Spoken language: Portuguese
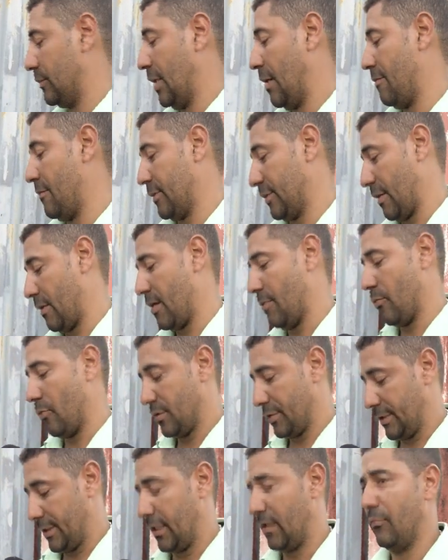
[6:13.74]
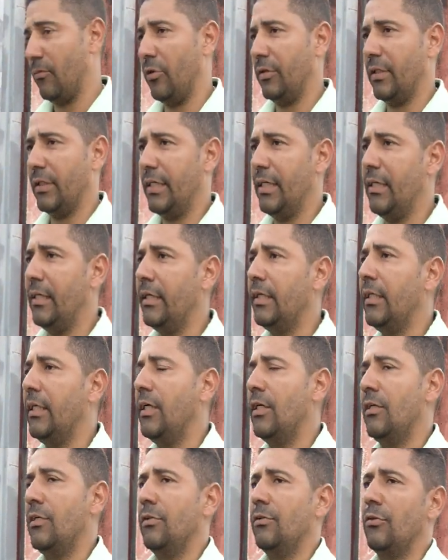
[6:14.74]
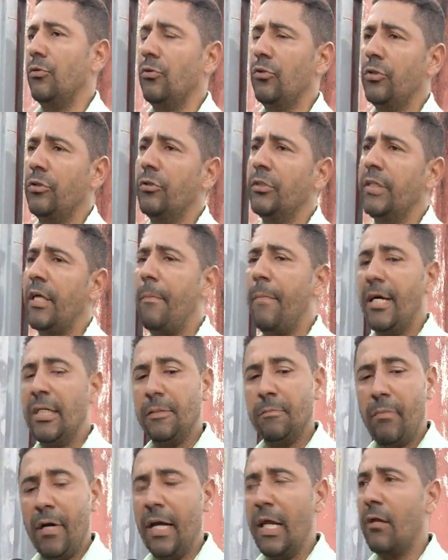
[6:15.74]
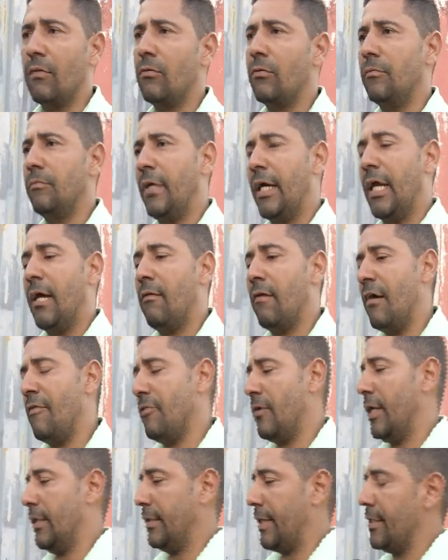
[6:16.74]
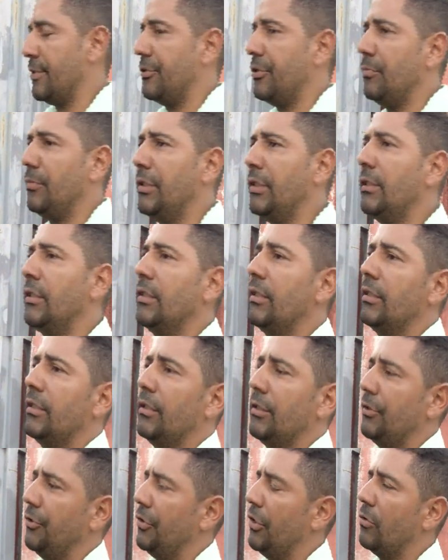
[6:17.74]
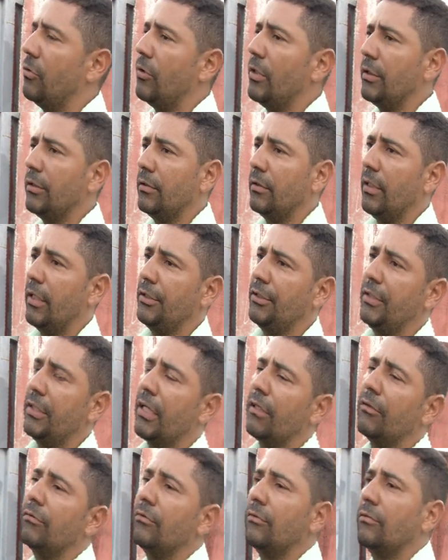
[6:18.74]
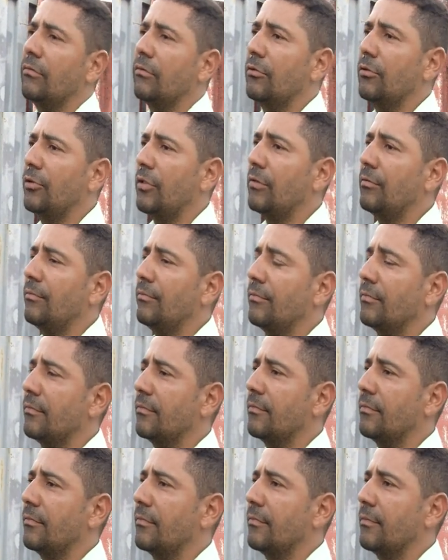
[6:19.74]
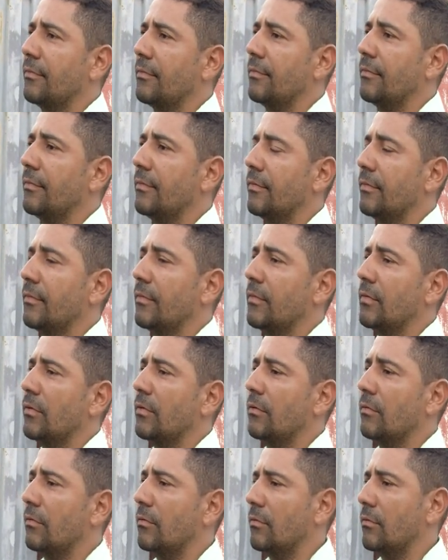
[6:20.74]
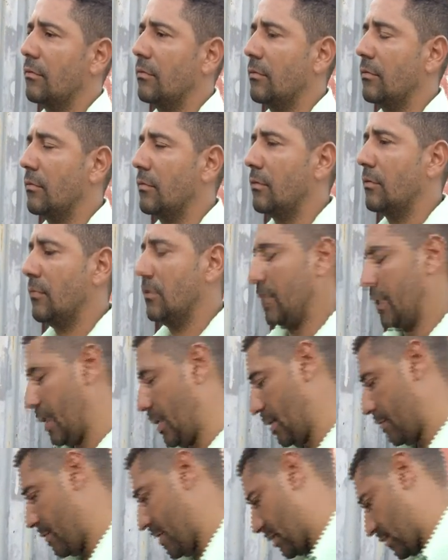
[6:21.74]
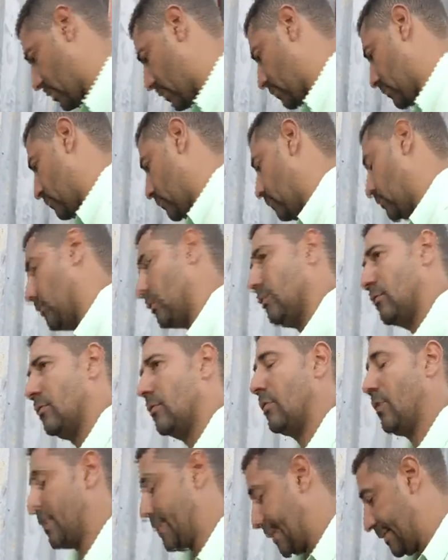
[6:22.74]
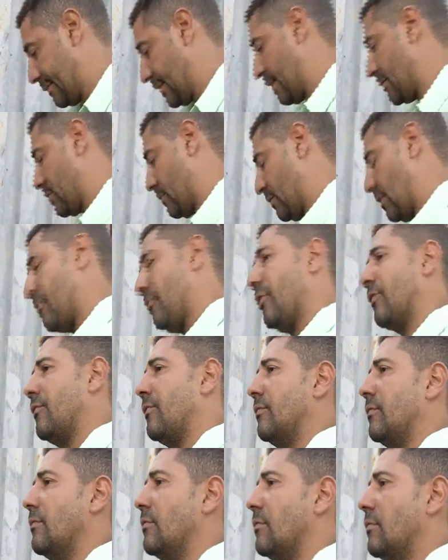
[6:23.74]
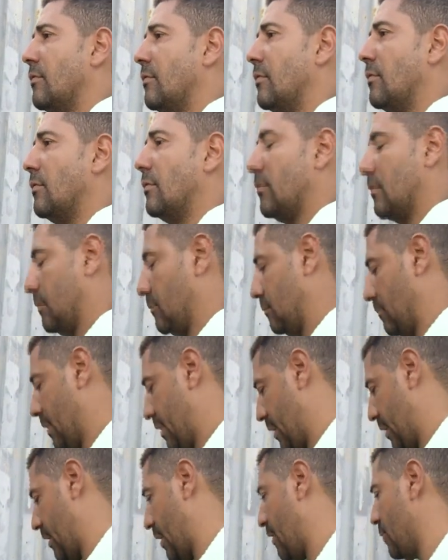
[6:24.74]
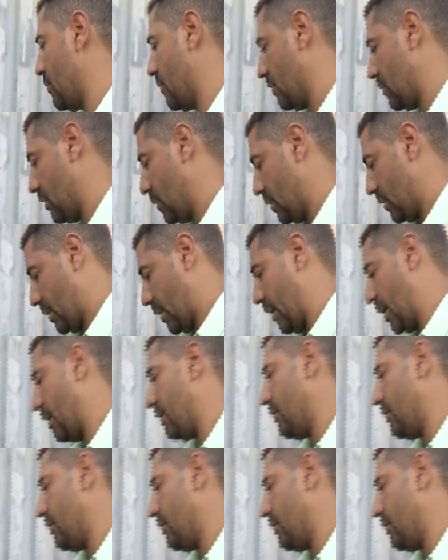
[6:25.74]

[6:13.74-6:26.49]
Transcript: Eu estava na moto, na moto aqui, né? Os dois rapazes pararam, pararam lá, ficaram atrás de mim, chegou atirando no João. Você estava aqui, aqui apoiado bem, na sua moto? Sentado em cima da moto. Bem aqui, bem aqui onde é, nós estamos.